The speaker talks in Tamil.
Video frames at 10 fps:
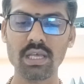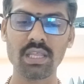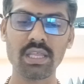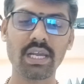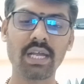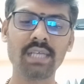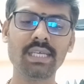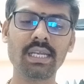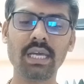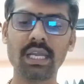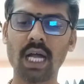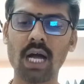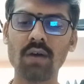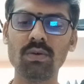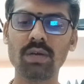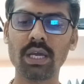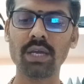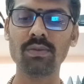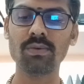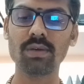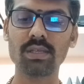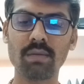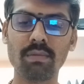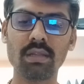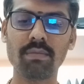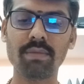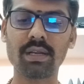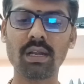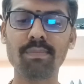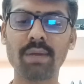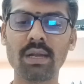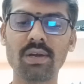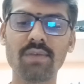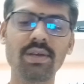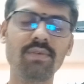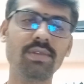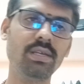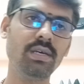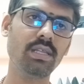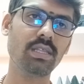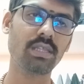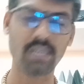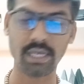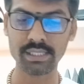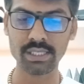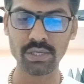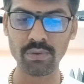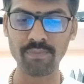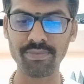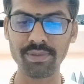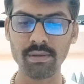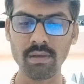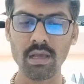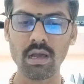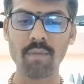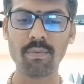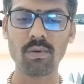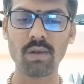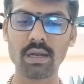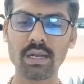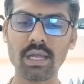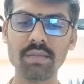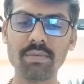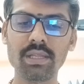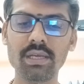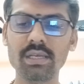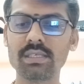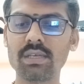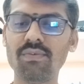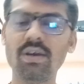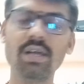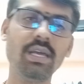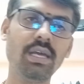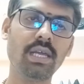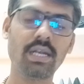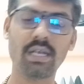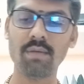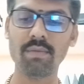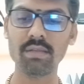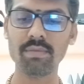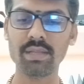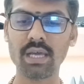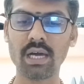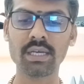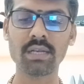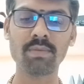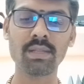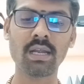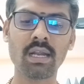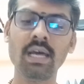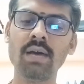இந்த கிரக சேர்க்கை ராகு கேது சம்பந்தம் பெற்றால் பணவரவை வந்து தடை செய்யும் அப்போது லக்னாதிபதி செவ்வாயே எட்டாம் அதிபதியாக இருப்பதனால